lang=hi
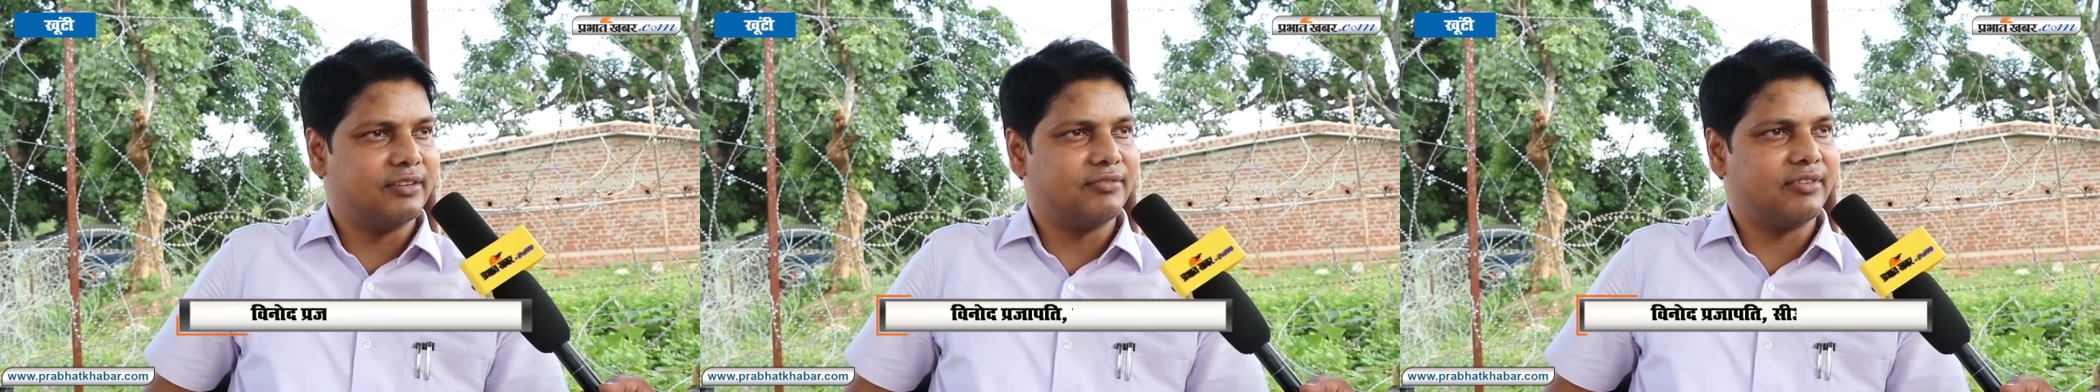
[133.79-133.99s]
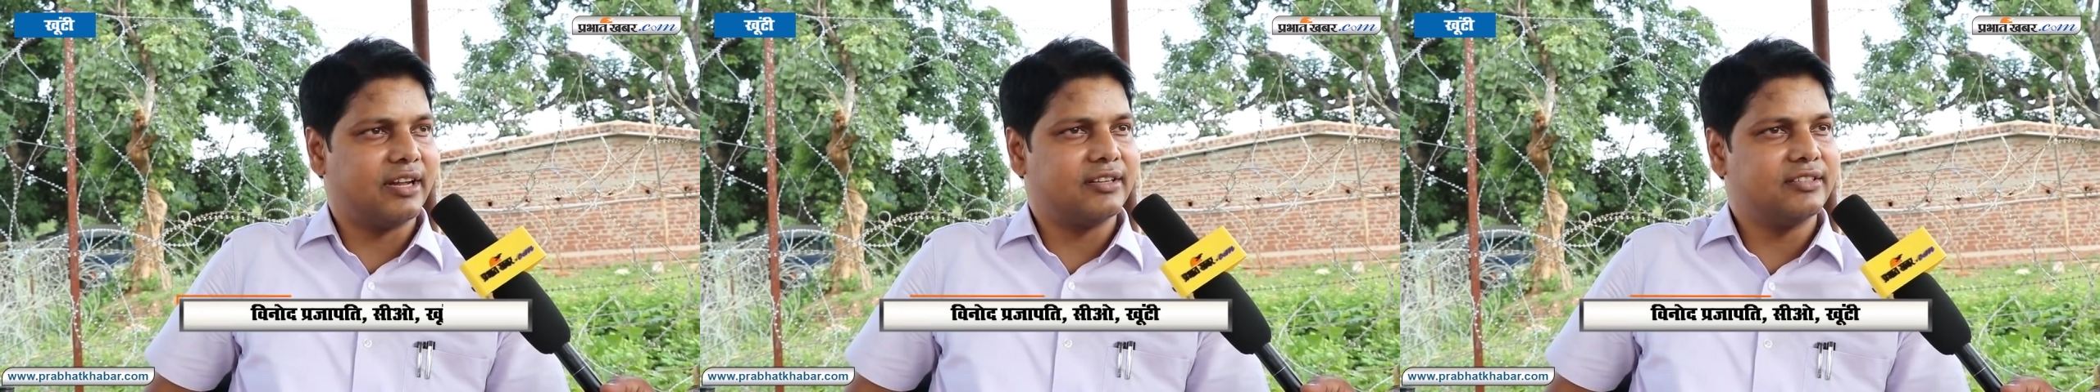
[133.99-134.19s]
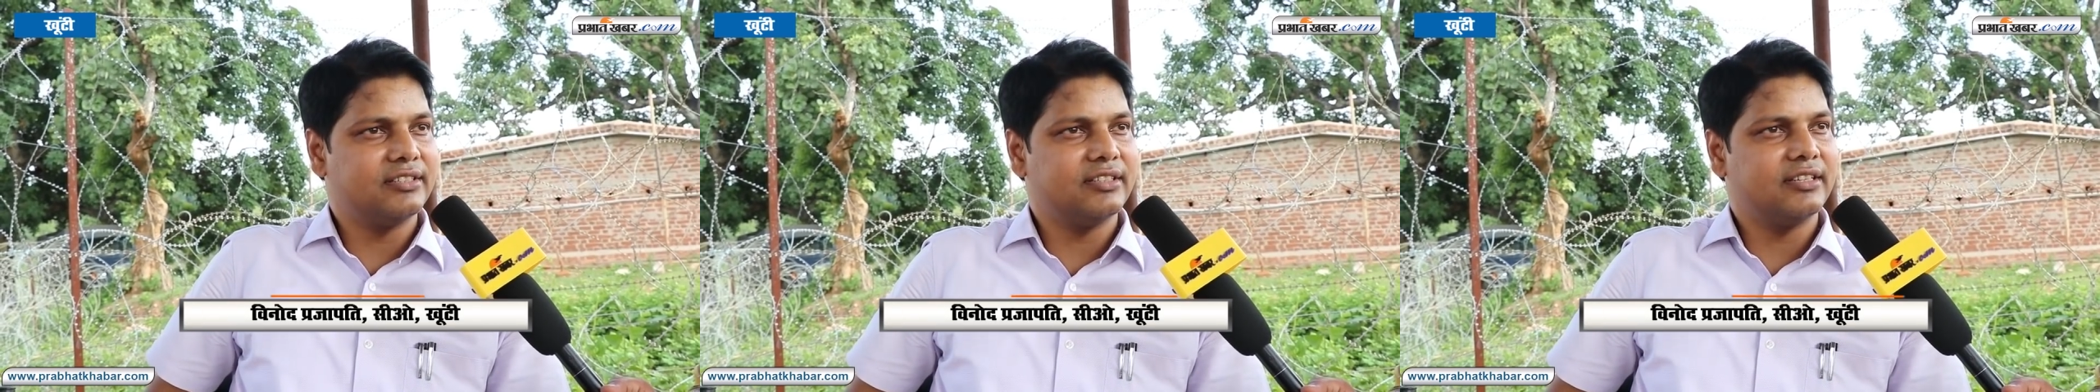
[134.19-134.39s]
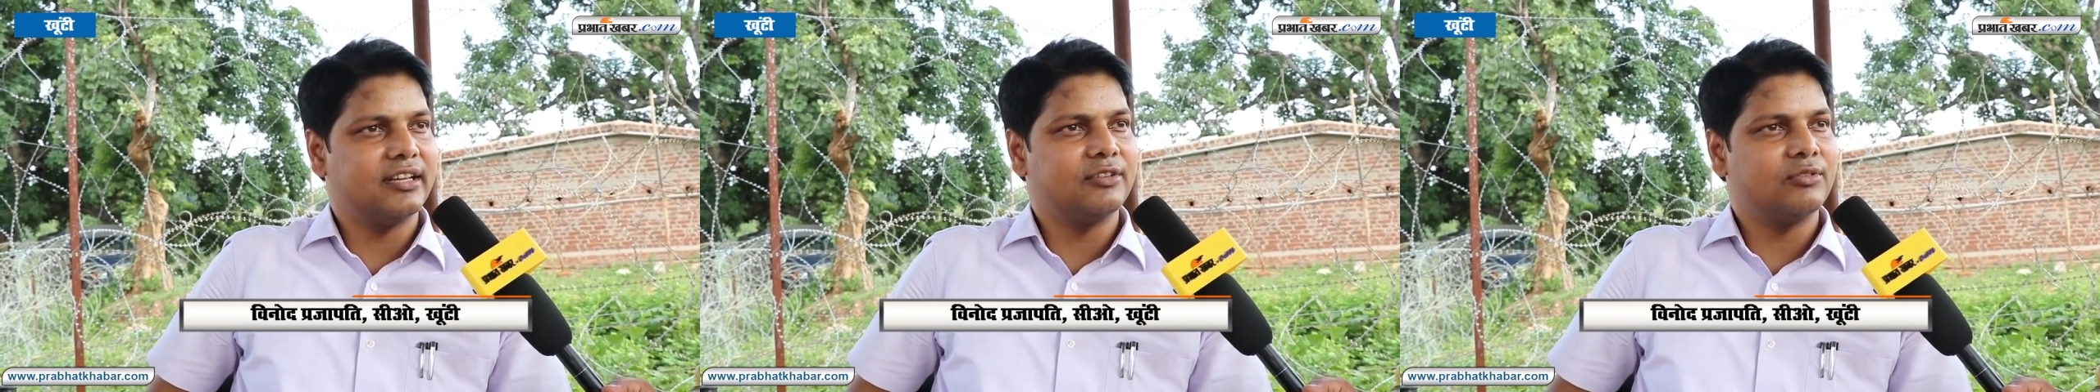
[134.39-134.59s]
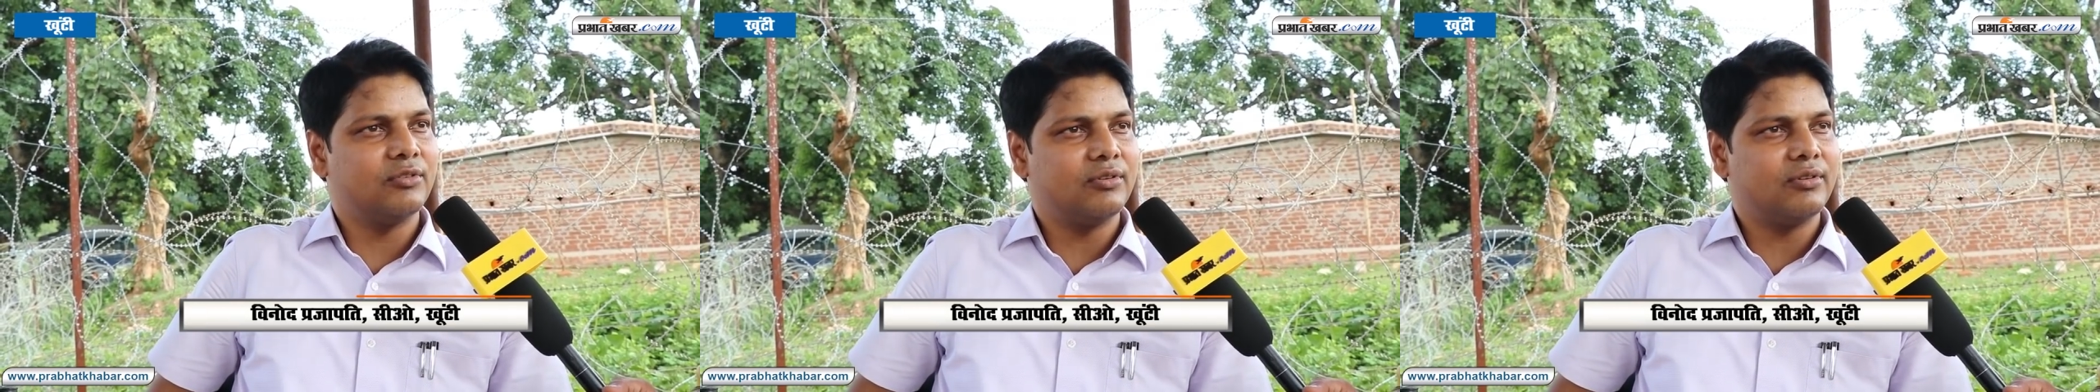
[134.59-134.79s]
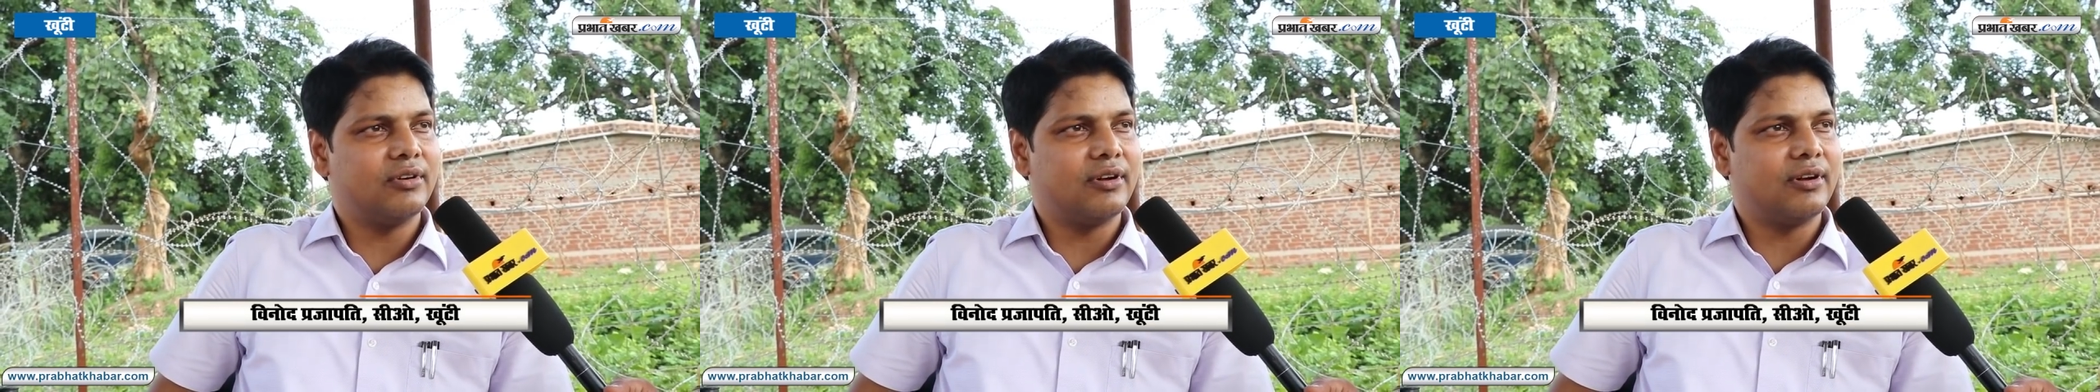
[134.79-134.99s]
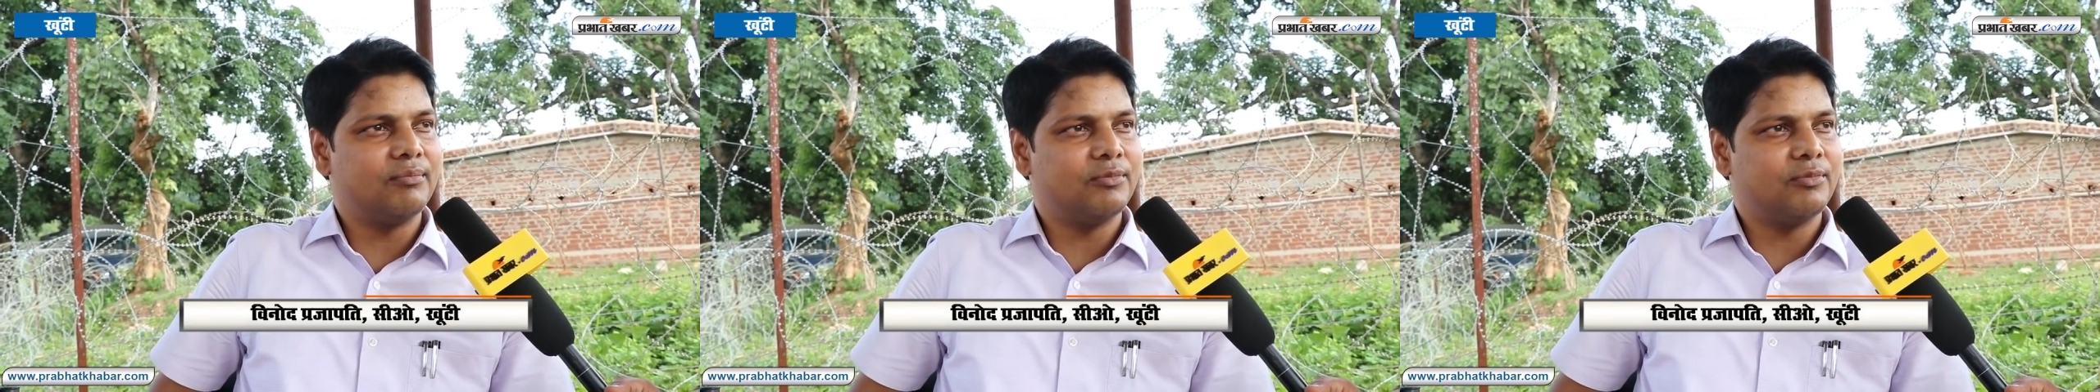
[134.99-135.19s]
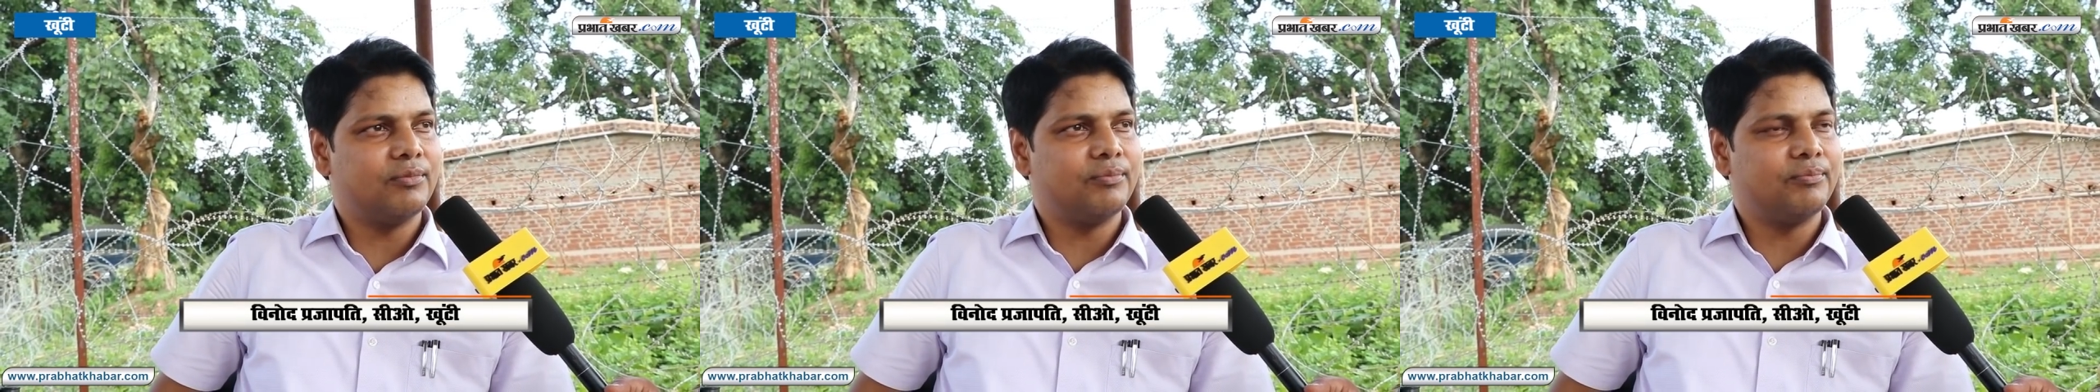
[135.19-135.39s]
इनफैक्ट ठीक है तो
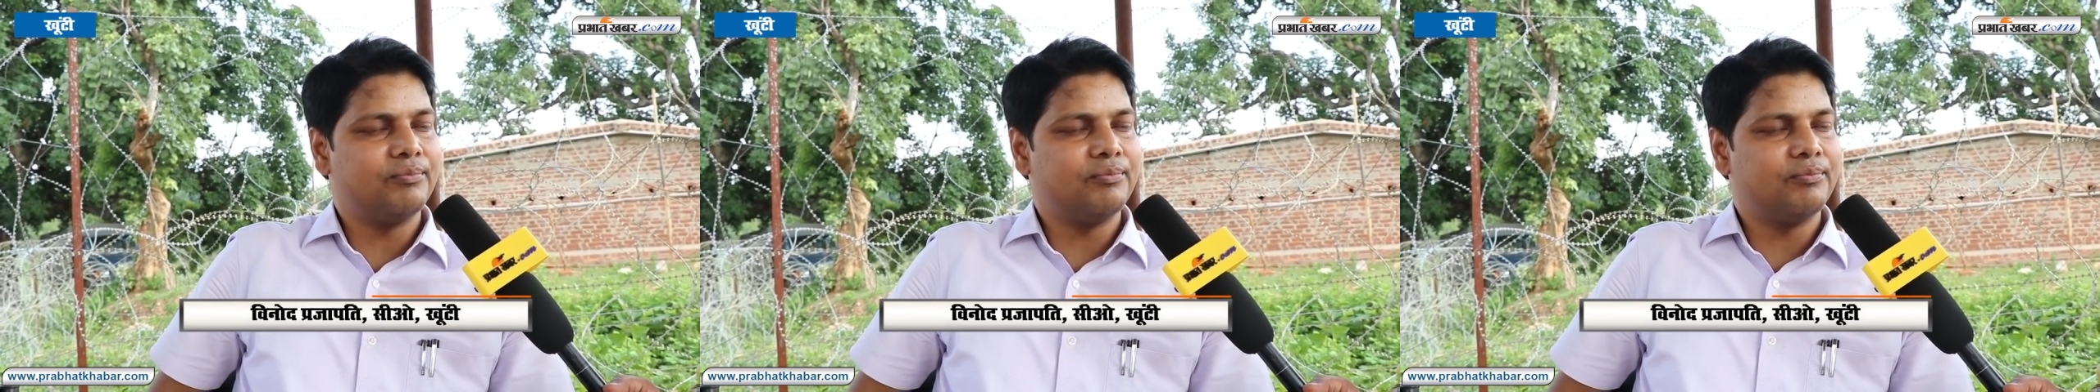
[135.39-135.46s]
हम